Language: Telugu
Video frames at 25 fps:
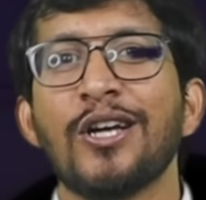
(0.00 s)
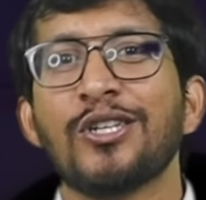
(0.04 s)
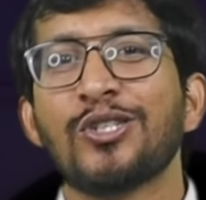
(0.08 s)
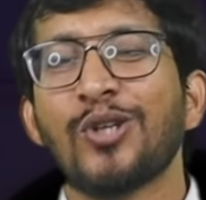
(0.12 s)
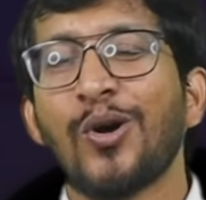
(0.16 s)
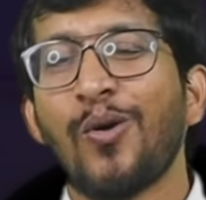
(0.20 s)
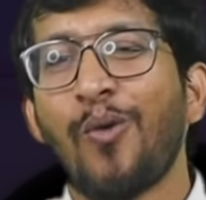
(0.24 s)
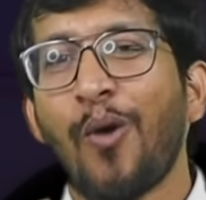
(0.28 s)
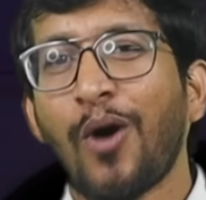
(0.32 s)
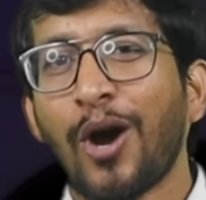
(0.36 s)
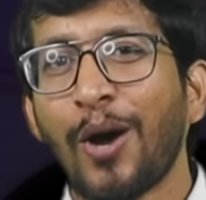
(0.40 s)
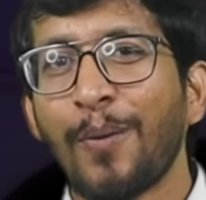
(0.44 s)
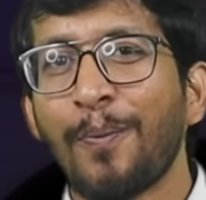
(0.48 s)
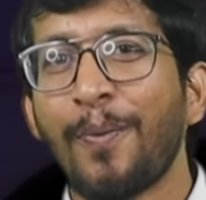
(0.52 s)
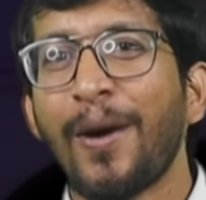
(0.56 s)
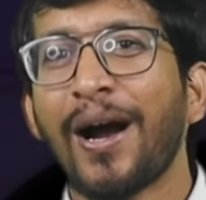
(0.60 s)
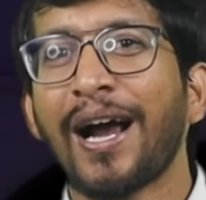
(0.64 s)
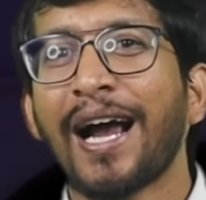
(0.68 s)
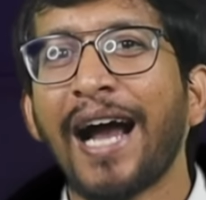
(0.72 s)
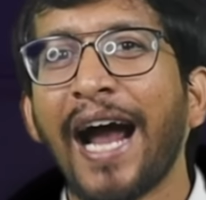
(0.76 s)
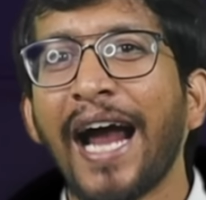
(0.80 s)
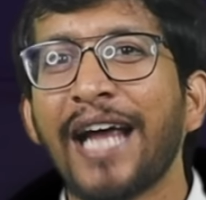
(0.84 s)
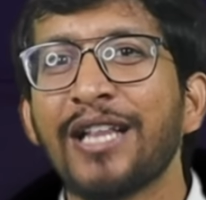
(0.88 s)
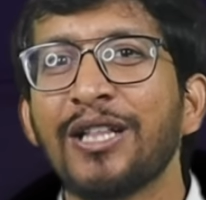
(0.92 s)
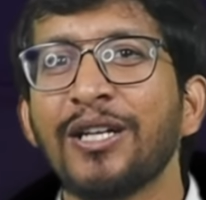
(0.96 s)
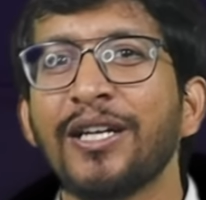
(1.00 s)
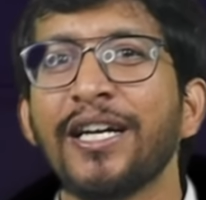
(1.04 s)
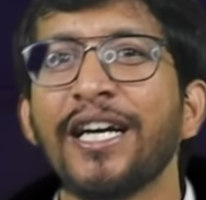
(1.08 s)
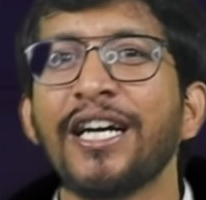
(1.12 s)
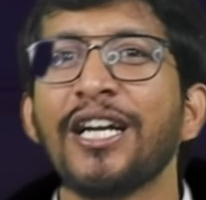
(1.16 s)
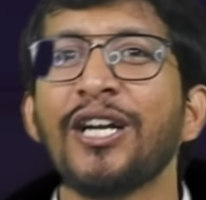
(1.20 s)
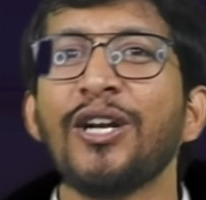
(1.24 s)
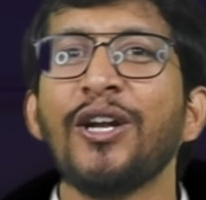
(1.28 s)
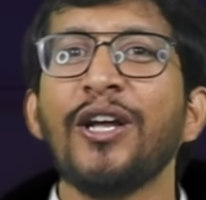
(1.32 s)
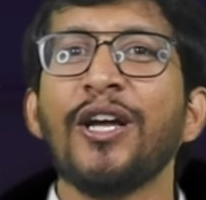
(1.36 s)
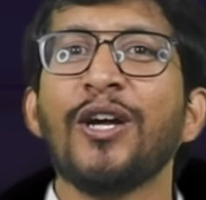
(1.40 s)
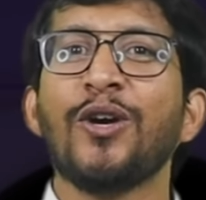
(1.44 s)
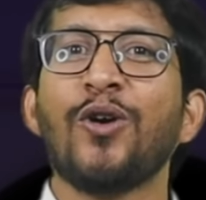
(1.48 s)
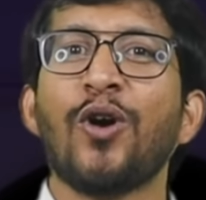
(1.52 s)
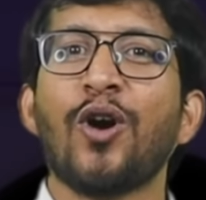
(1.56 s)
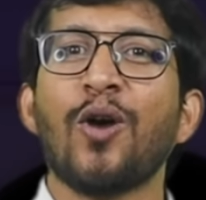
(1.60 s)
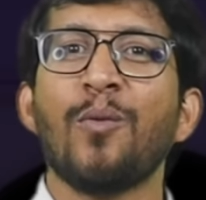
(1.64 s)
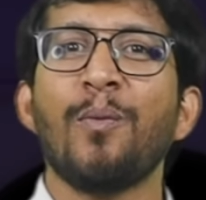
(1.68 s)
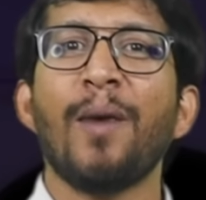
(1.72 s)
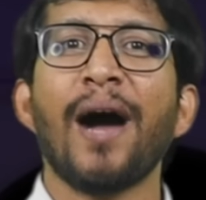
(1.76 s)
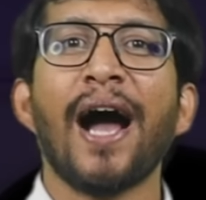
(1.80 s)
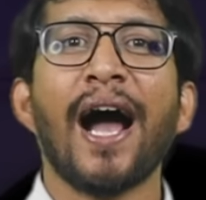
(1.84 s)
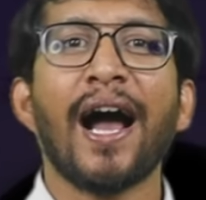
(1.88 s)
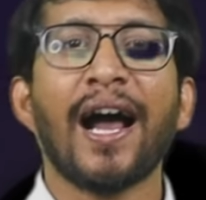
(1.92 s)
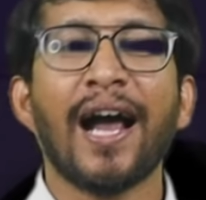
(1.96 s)
సో ఒక పక్క ఐదు టైటిల్ ఇంకొక
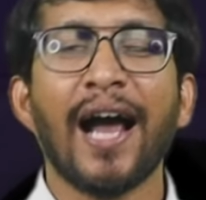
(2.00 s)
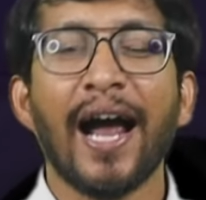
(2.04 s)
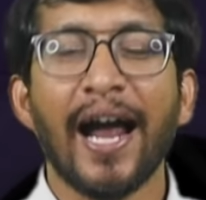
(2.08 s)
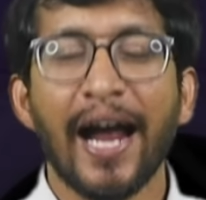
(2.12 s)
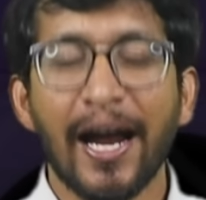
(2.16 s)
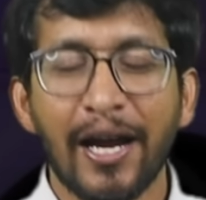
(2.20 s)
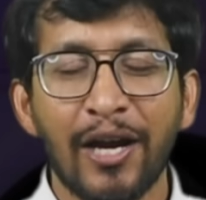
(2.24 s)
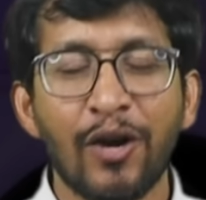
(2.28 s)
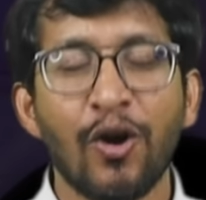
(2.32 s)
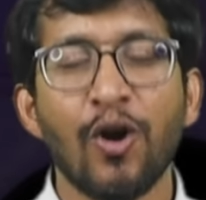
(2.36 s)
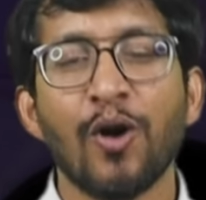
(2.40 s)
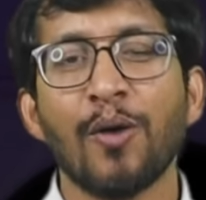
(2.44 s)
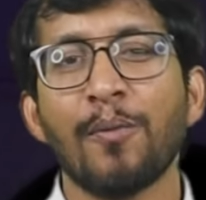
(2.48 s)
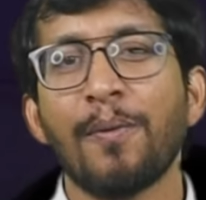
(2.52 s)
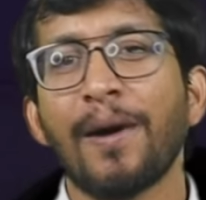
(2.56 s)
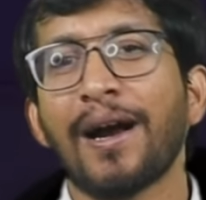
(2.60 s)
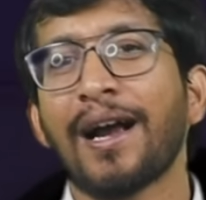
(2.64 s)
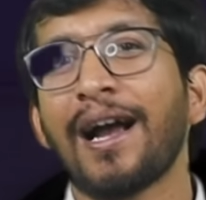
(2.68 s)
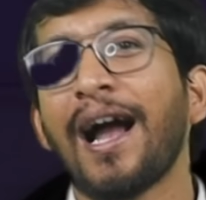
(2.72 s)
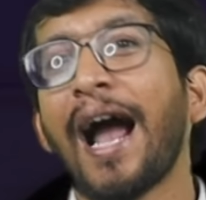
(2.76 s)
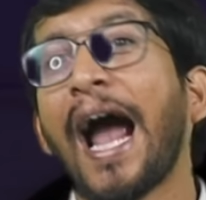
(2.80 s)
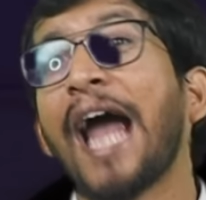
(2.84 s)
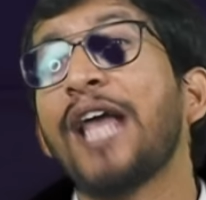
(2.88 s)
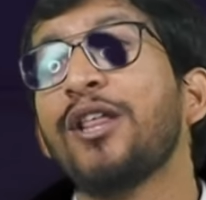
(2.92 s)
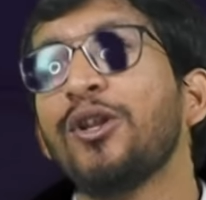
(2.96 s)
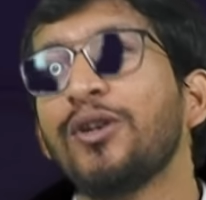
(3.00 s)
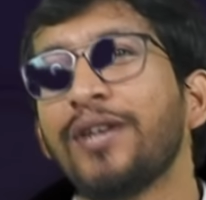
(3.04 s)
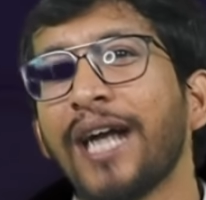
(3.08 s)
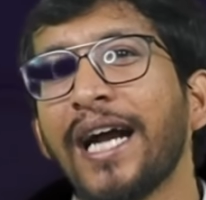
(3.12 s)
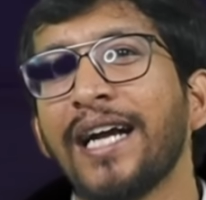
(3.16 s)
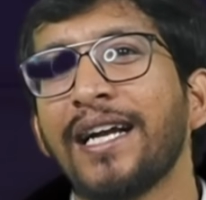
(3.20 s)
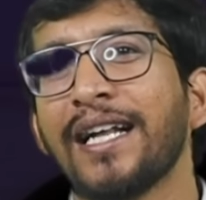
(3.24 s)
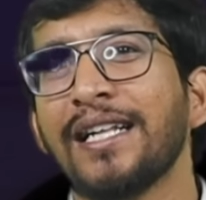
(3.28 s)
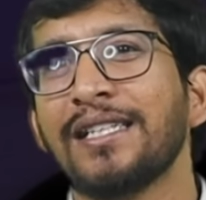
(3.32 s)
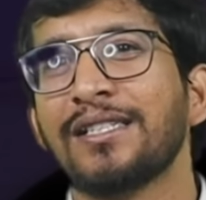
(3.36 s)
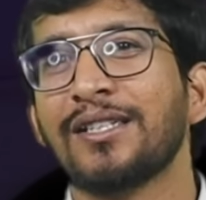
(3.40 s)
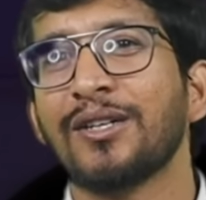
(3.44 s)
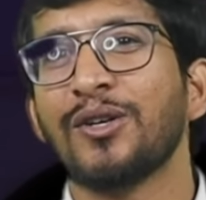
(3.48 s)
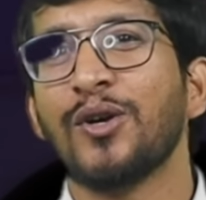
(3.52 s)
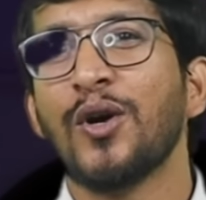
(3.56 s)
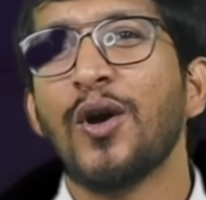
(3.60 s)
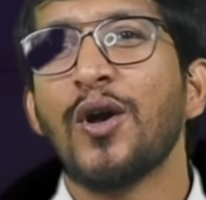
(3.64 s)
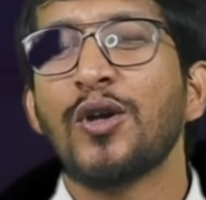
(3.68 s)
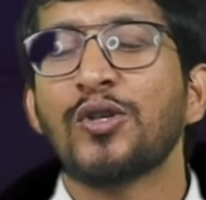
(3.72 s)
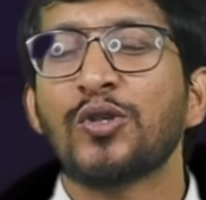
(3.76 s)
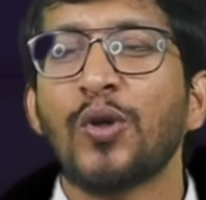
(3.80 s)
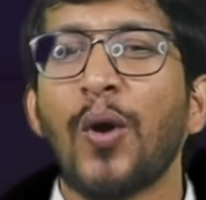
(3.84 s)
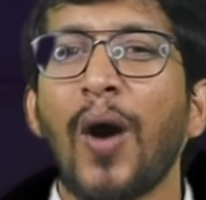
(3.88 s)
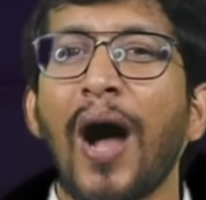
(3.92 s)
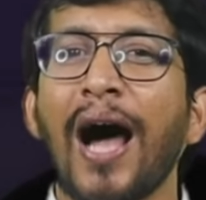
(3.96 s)
పక్క ఇంకొక పక్క ఐదు టైటిల్స్
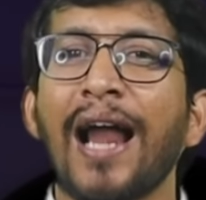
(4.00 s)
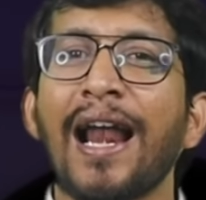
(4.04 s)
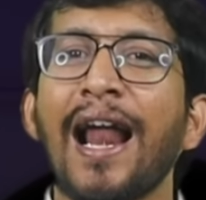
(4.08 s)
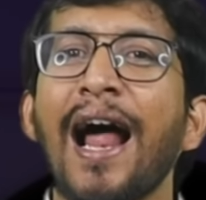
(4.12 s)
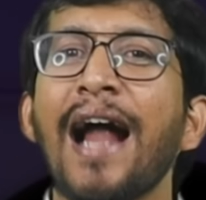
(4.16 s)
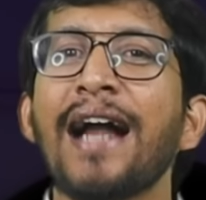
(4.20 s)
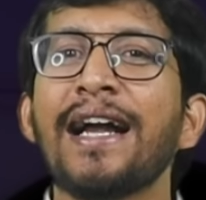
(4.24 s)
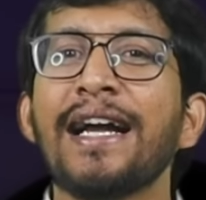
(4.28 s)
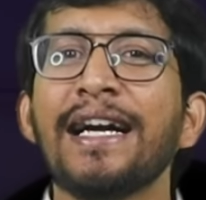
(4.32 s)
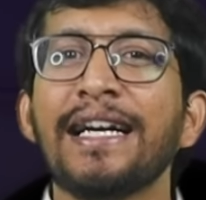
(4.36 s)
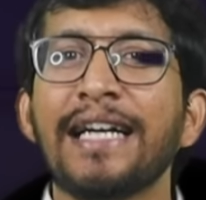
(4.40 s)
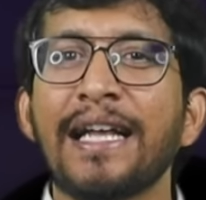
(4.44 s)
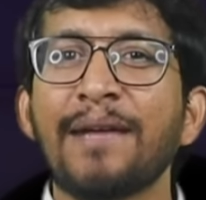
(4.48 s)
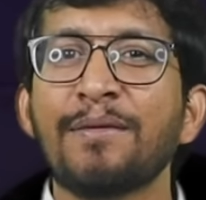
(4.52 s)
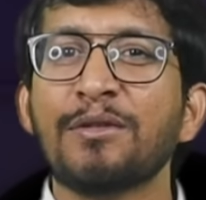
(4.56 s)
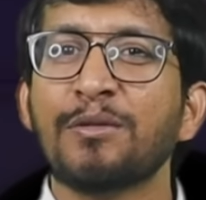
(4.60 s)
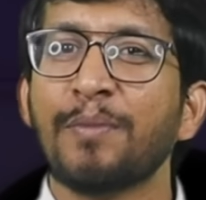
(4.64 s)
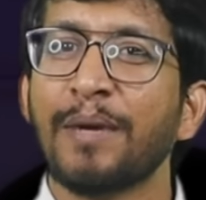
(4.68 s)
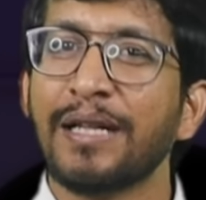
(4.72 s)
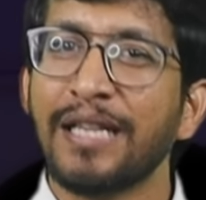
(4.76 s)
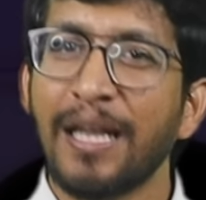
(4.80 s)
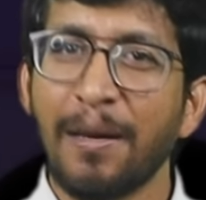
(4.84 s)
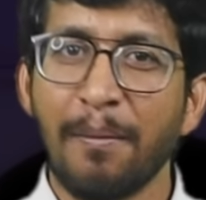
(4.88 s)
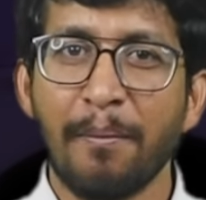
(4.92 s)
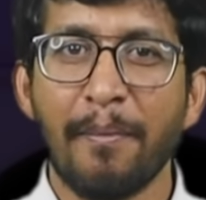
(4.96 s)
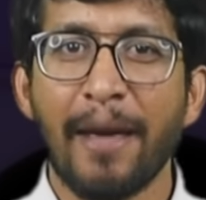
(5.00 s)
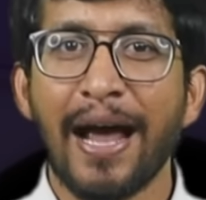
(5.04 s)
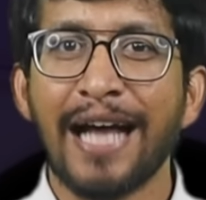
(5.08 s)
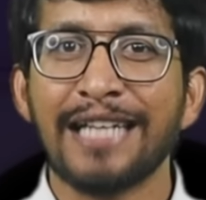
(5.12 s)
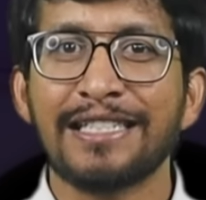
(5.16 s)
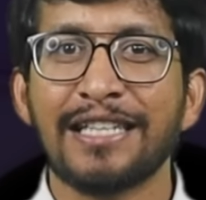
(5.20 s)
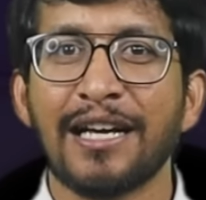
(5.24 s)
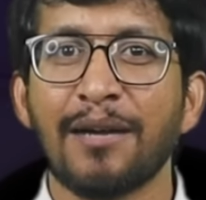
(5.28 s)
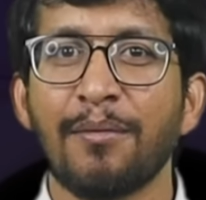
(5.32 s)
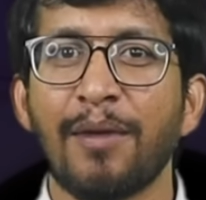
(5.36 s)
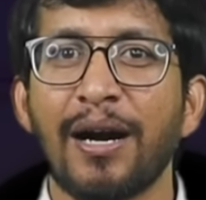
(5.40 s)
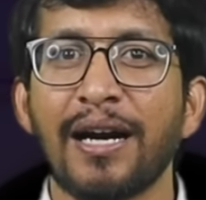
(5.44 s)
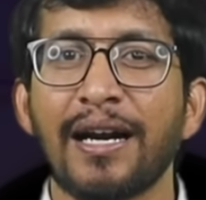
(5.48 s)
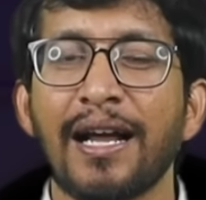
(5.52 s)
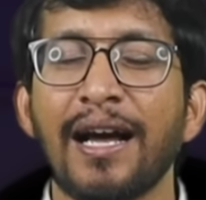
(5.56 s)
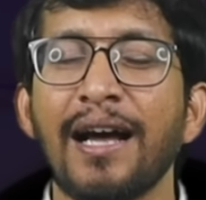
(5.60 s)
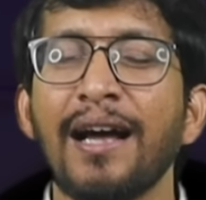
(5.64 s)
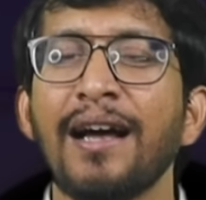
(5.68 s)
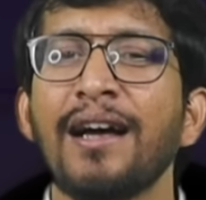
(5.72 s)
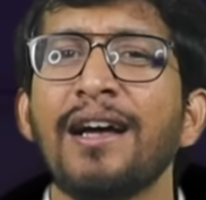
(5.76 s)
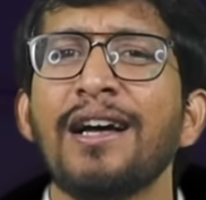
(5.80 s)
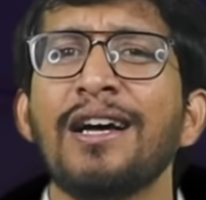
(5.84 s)
సో అలాంటి టీమ్స్ మధ్య మ్యాచ్ అనమాట